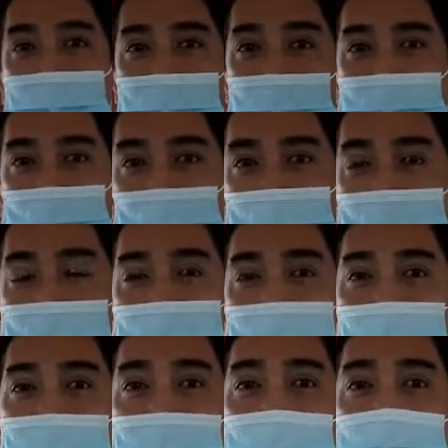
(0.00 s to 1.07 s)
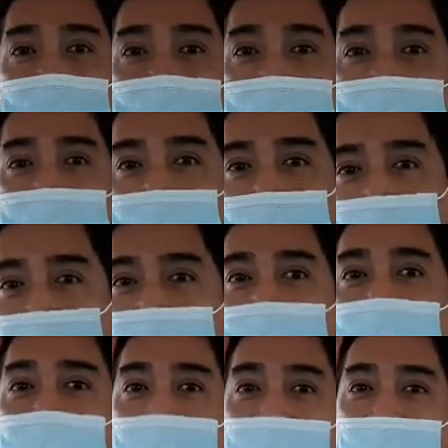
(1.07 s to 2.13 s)
I have to meet them personally
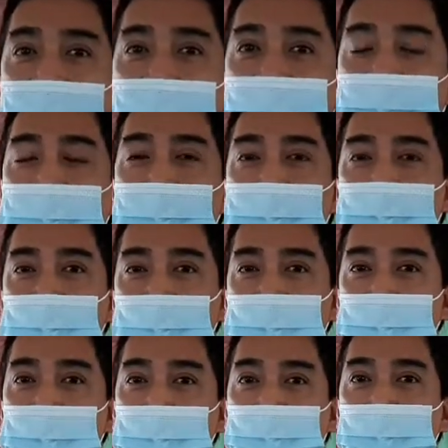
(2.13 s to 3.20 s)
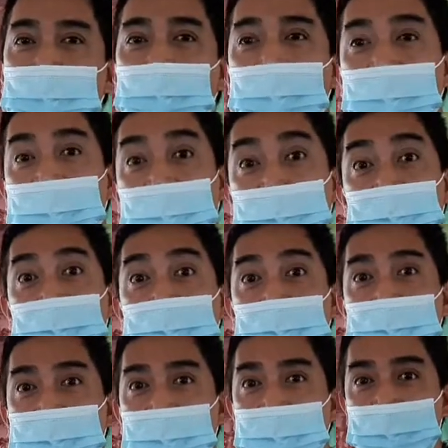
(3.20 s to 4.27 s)
and get to know get to know
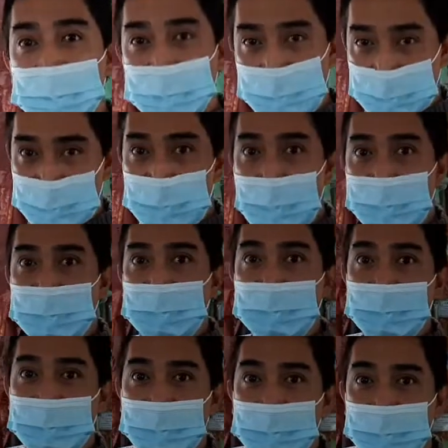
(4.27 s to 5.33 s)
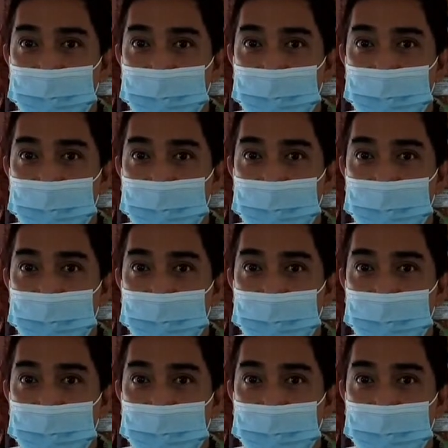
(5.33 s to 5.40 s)
them better.